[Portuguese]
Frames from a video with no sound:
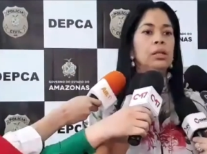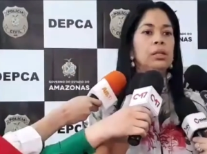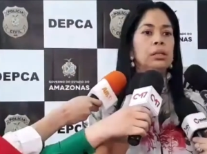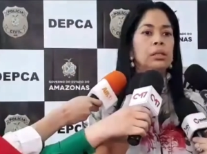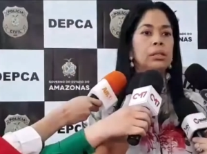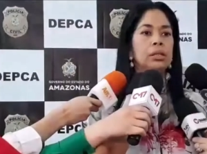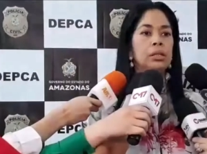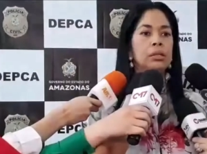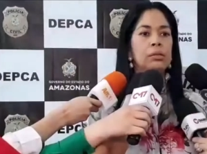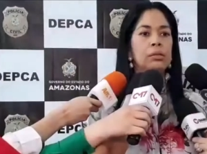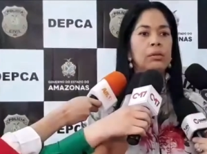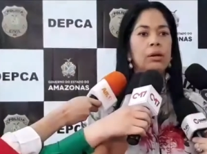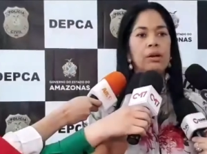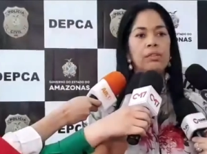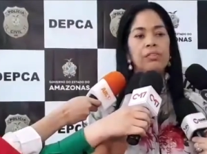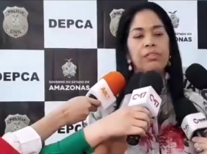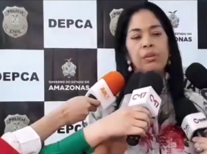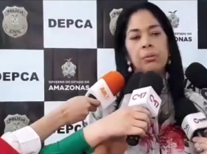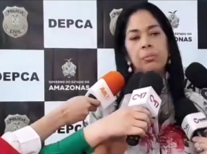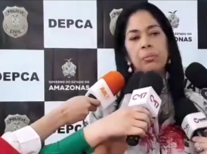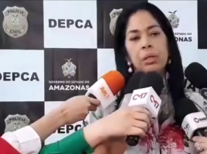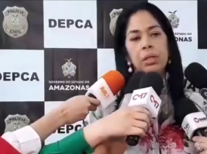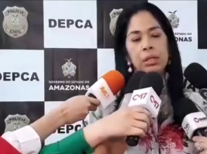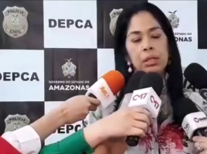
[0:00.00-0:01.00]
Então a
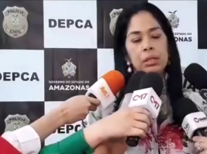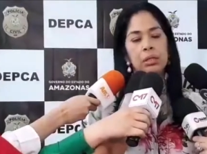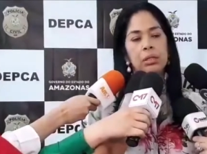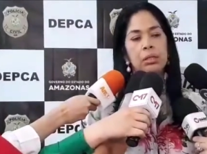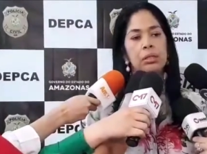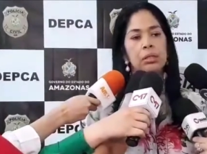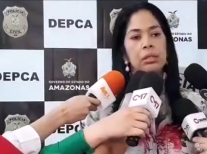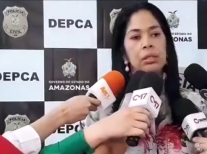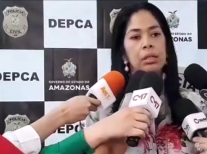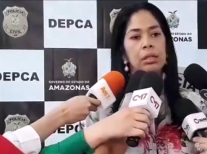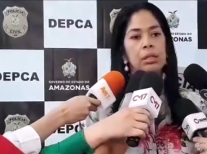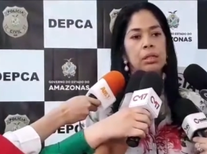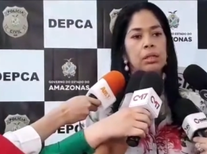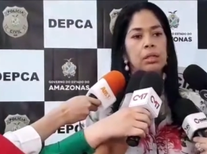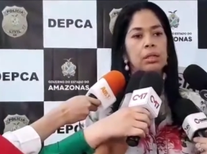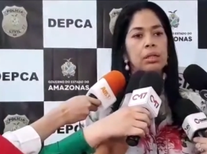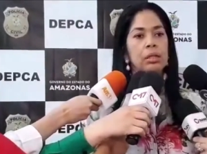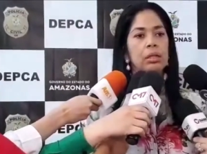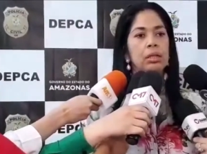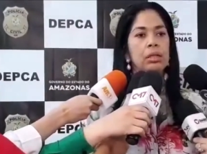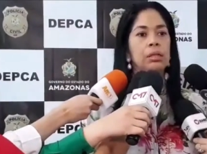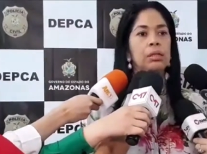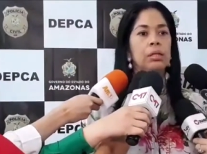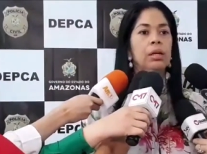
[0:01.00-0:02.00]
família,
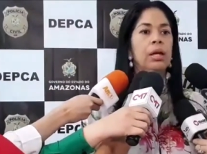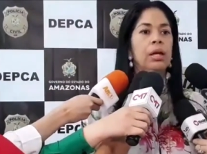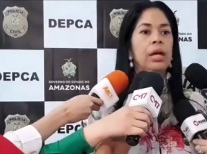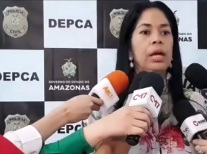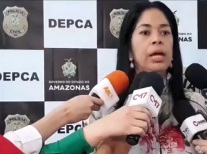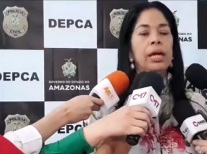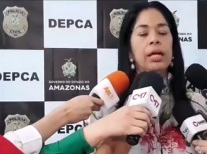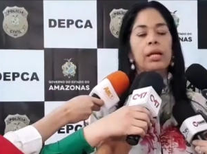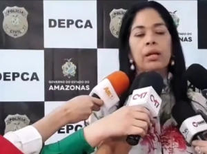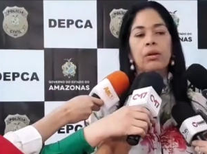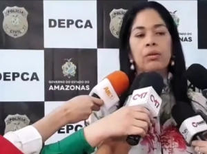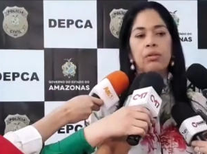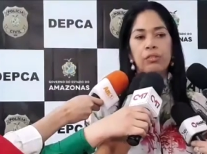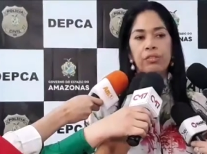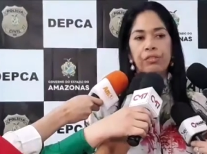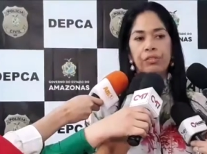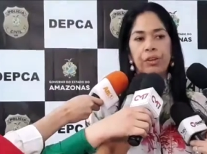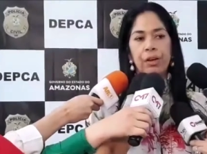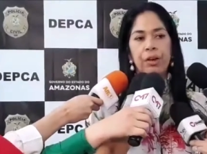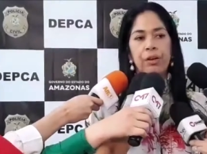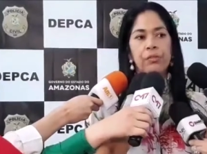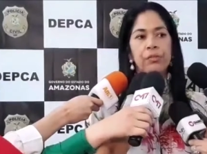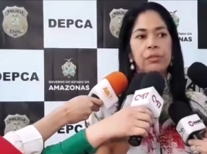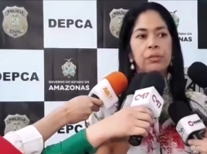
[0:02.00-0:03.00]
é, ela
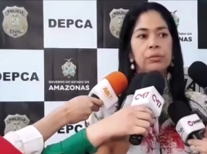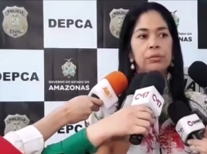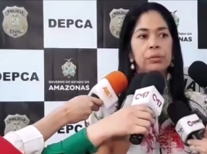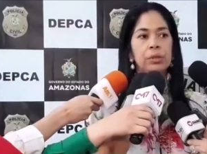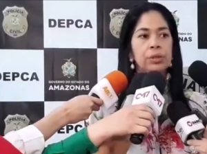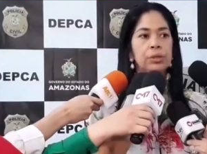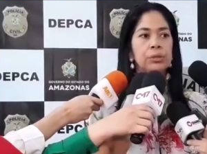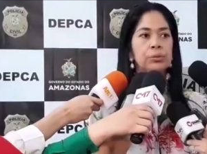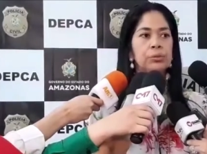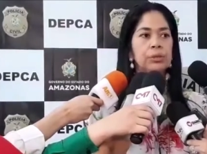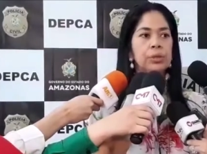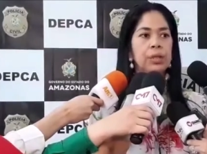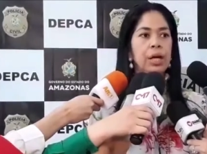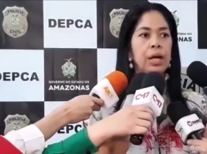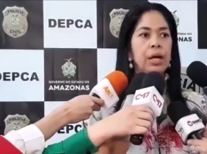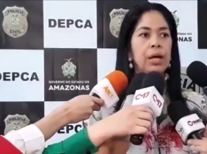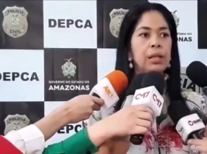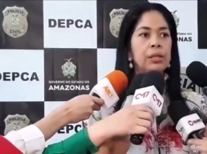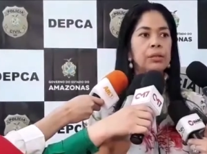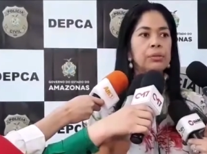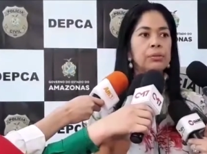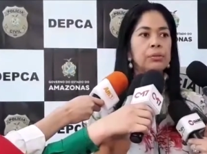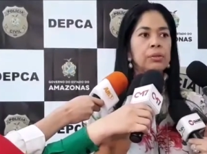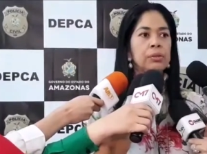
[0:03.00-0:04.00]
confiava no
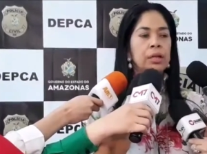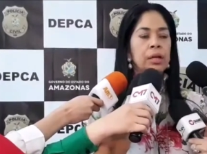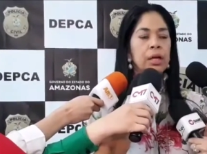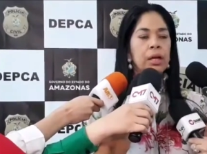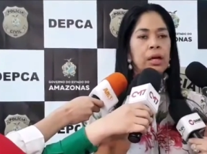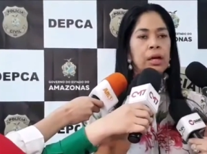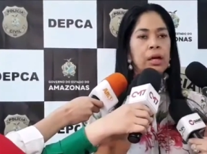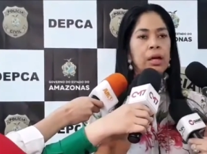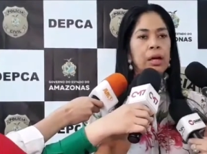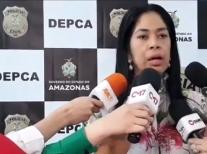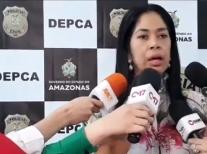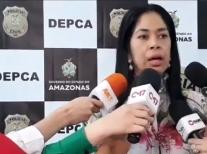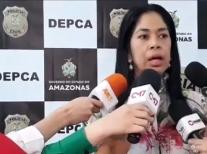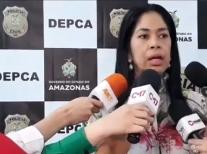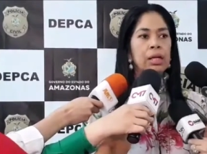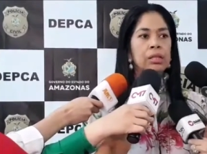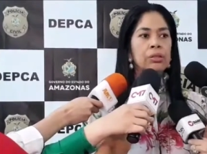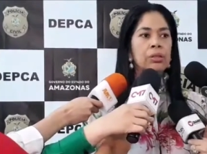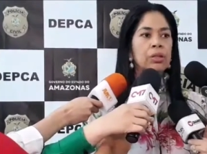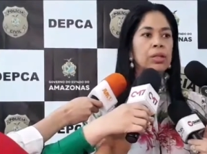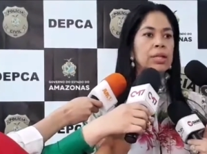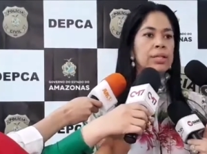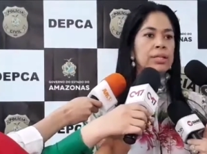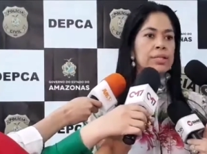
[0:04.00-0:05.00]
ex-cunhado
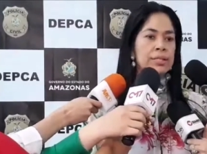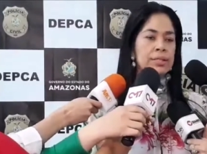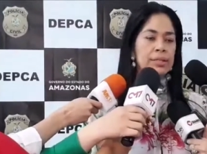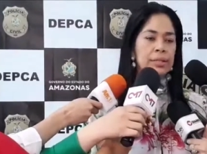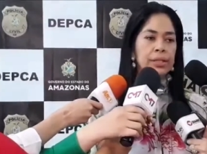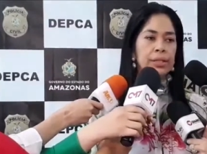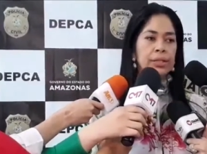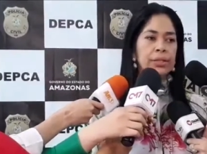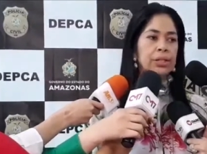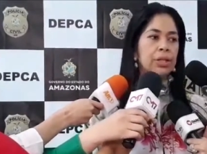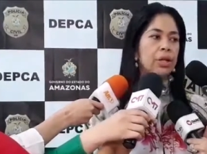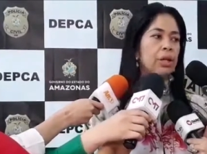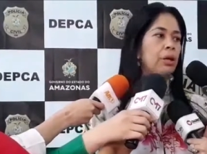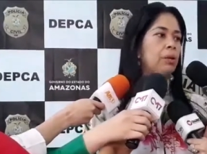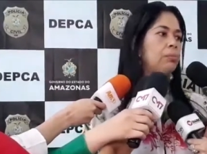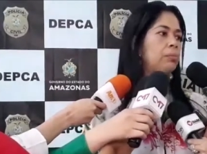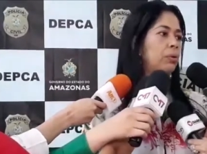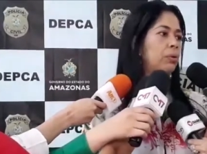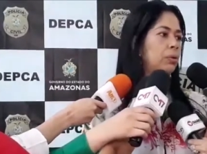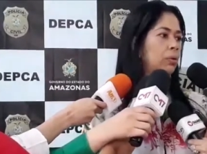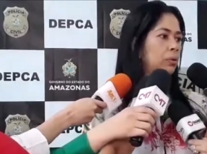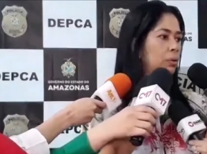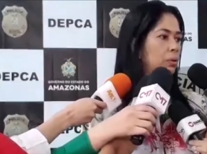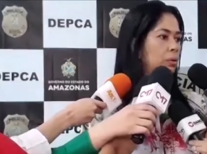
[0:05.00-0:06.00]
adolescente
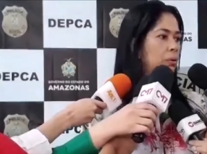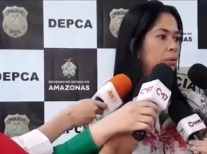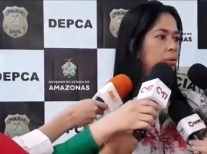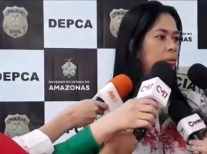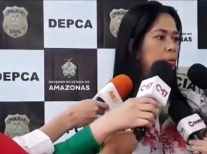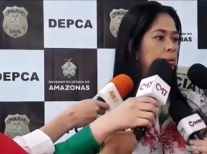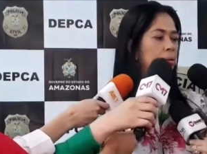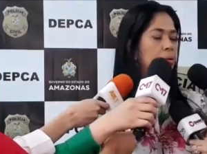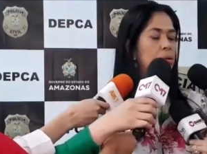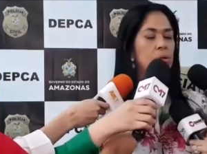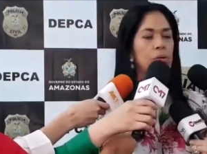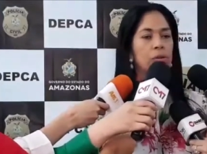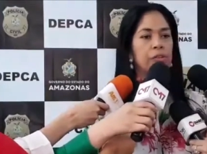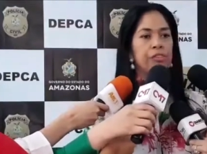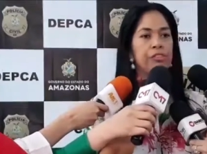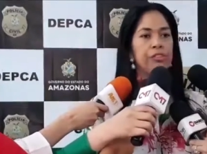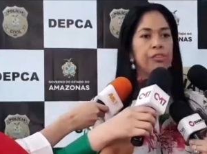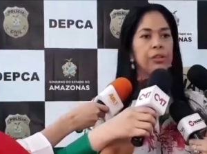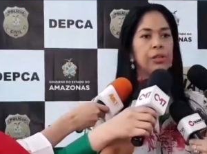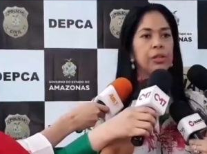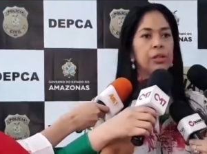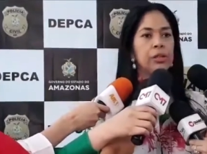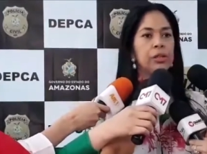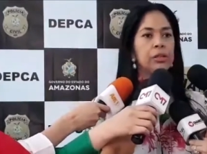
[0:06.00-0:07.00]
acabou
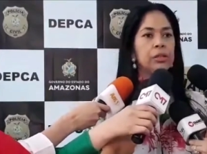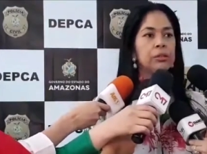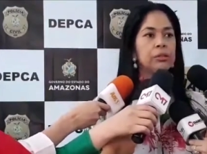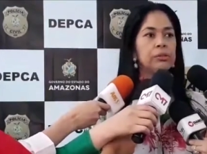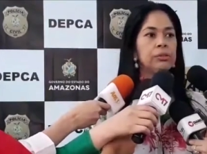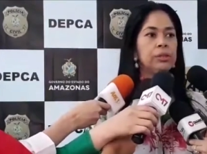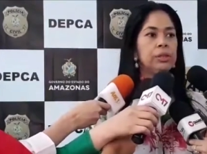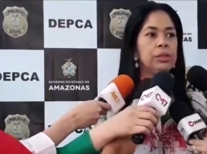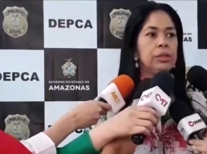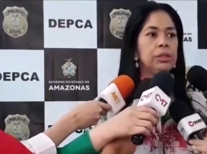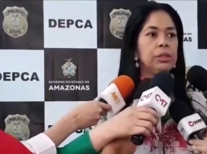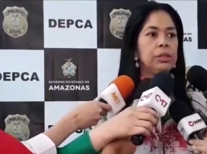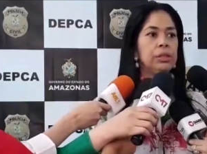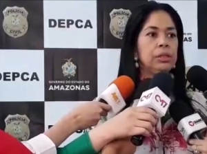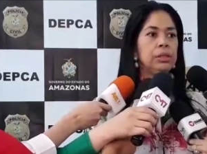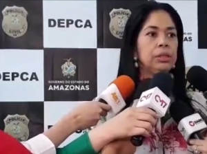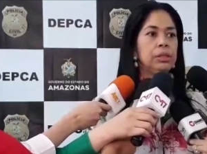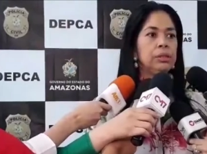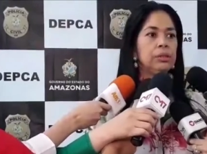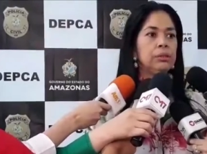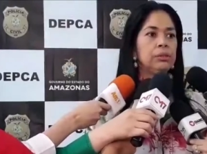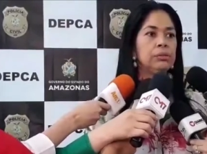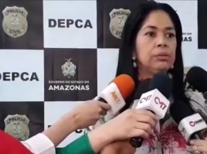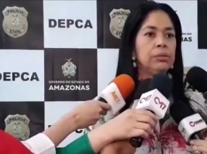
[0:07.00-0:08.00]
confiando
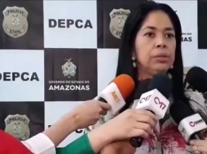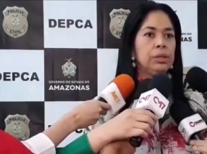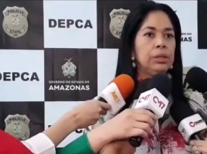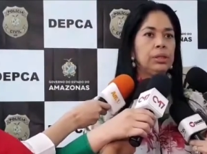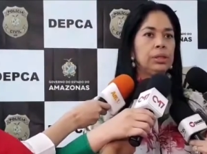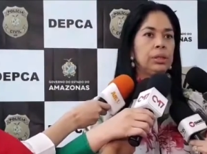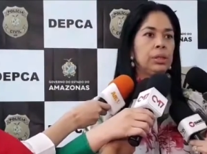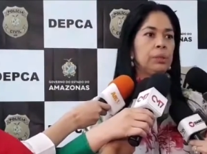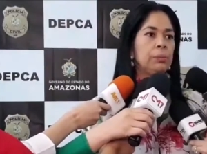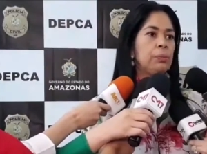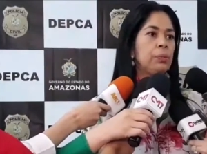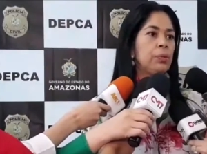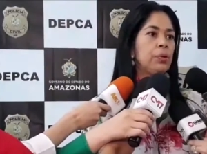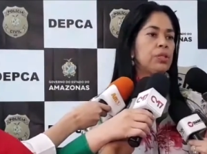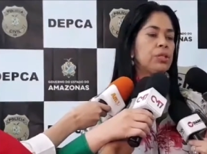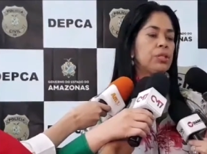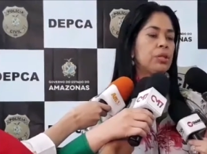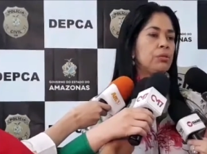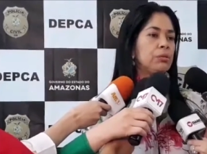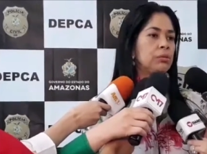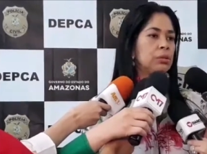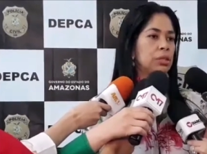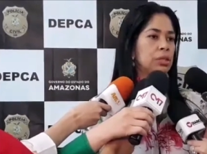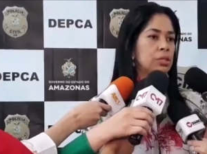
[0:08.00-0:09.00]
e indo e depois
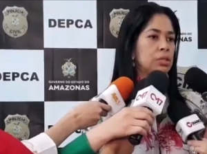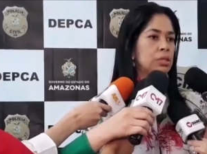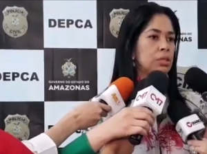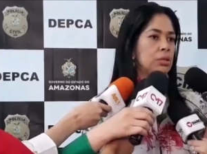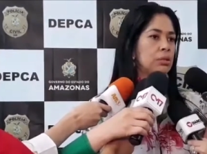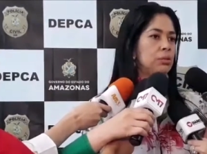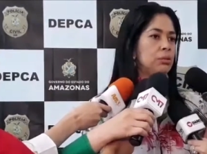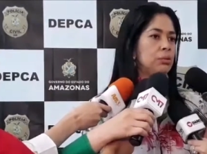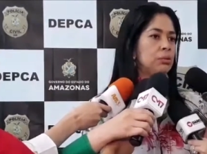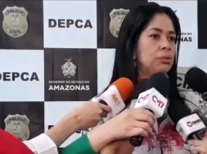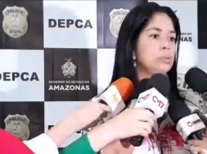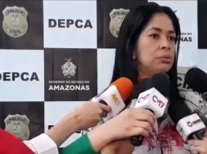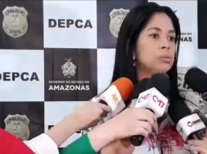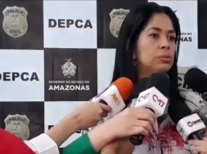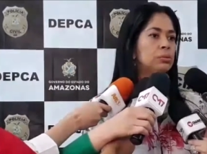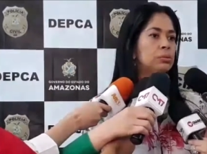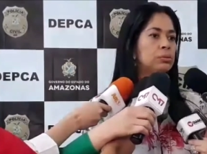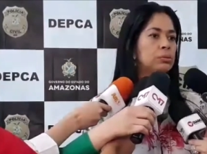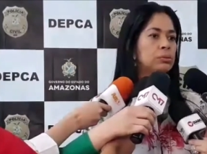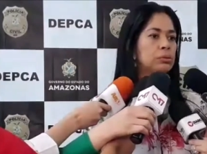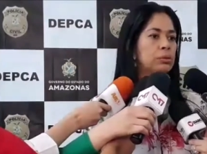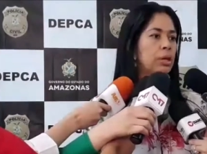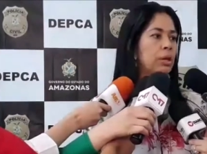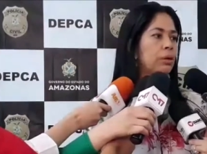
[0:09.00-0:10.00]
aconteceu
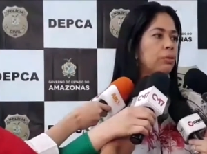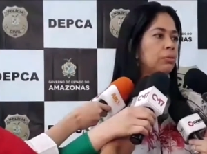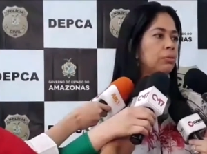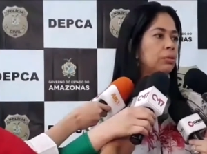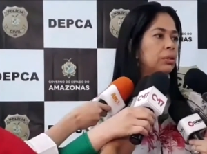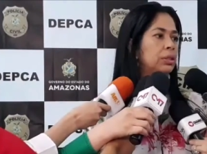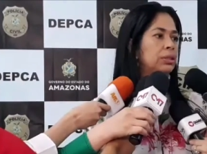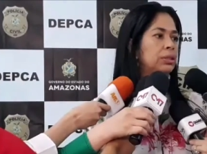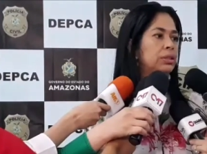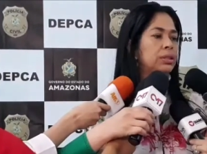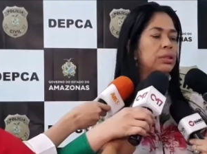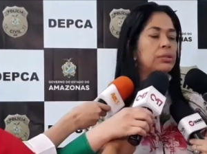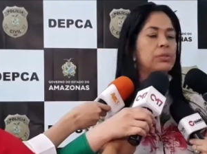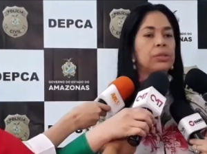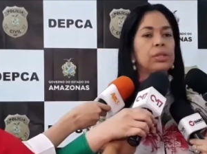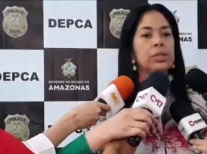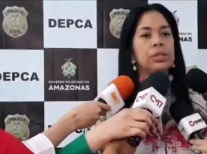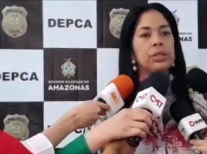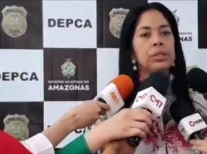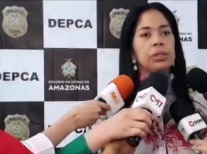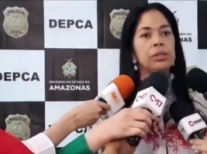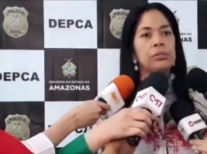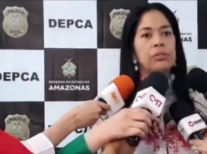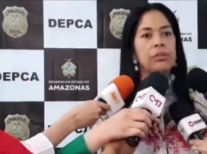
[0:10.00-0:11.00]
tudo o que aconteceu,
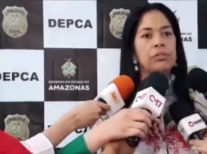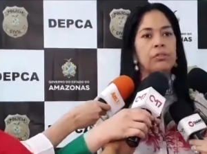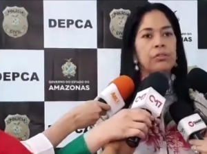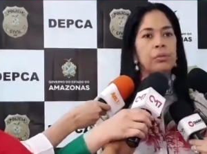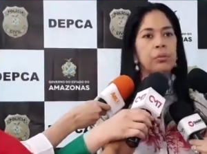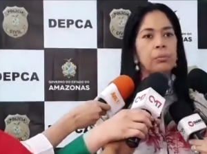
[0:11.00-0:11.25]
deixando a